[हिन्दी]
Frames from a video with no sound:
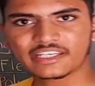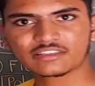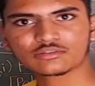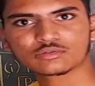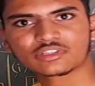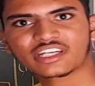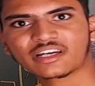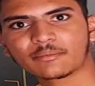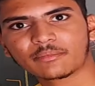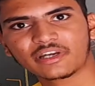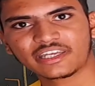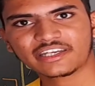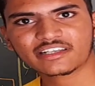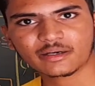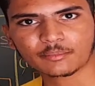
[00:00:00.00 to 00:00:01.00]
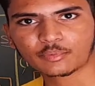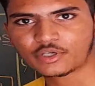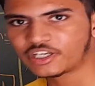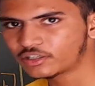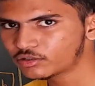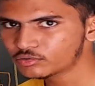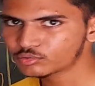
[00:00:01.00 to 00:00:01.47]
एक दूसरे कम, एक
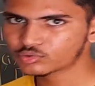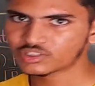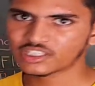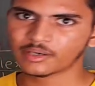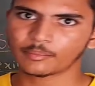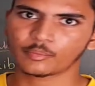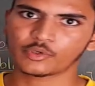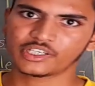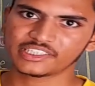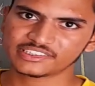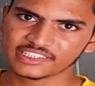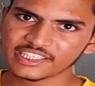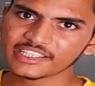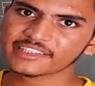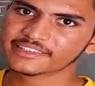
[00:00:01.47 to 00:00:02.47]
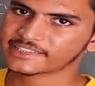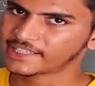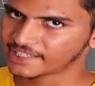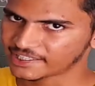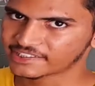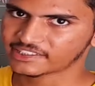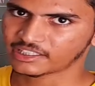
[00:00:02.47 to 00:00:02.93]
कंपोनेंट को दूसरे कंपोनेंट से
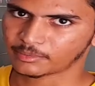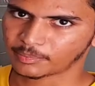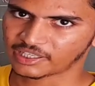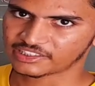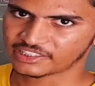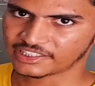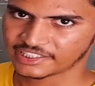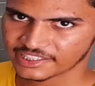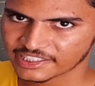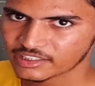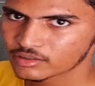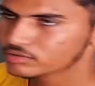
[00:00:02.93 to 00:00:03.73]
कनेक्ट कर पाते हैं ठीक है